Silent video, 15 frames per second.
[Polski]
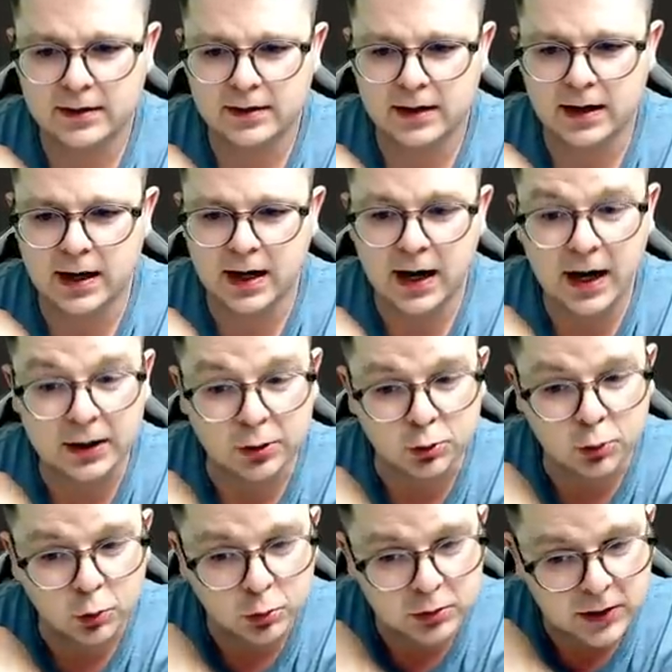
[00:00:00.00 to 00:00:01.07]
Aha,
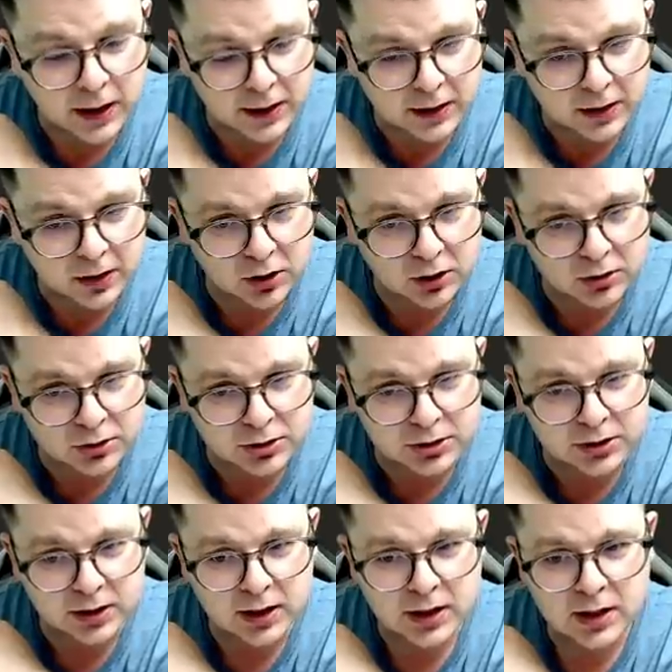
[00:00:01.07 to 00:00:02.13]
tutaj
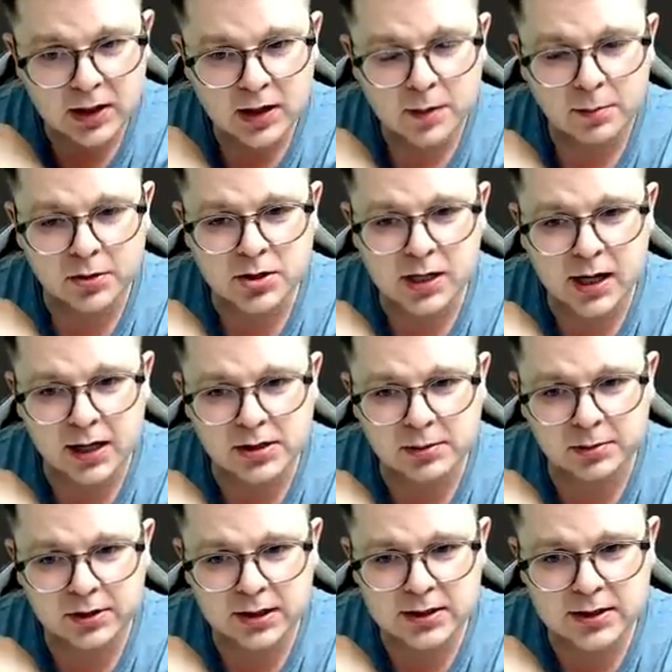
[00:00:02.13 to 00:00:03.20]
grozi. Poczekajcie,
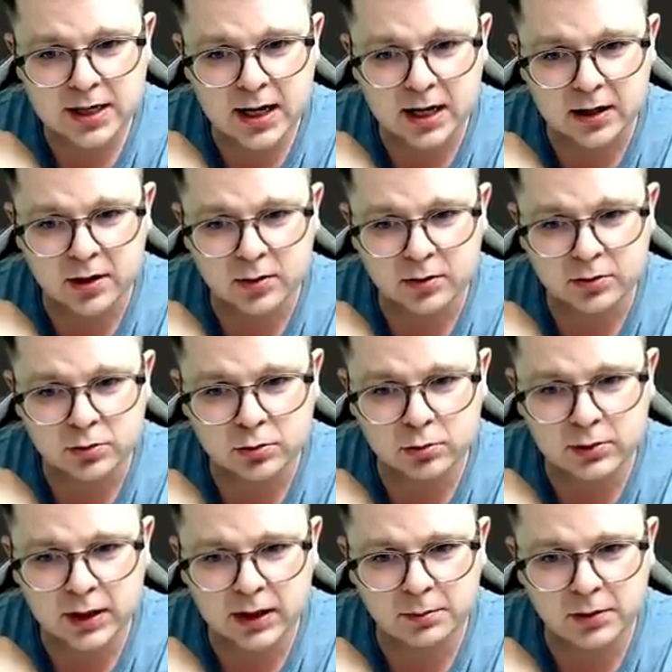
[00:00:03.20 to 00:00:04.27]
bo teraz tak.
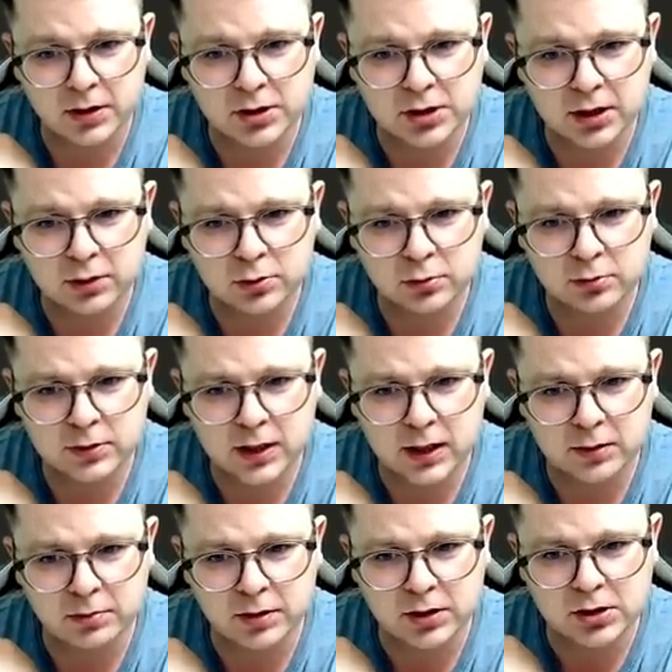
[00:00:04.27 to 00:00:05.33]
tutaj bicie, tutaj
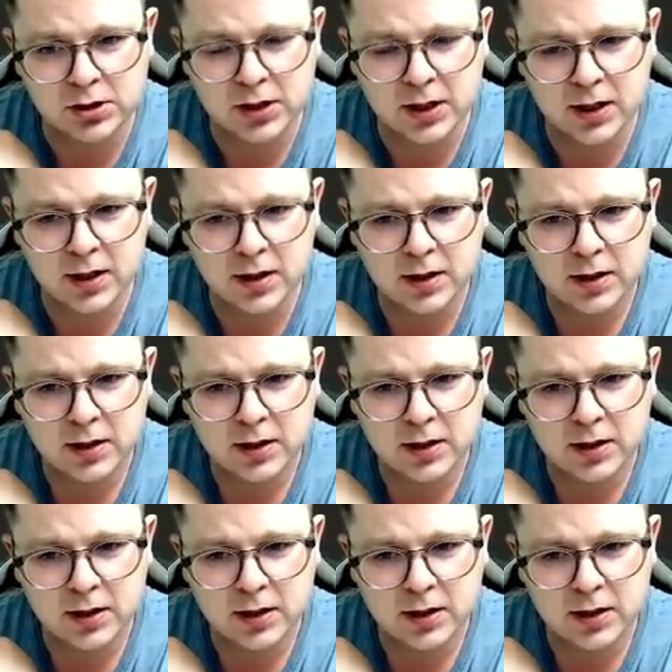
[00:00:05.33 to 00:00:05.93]
bicie.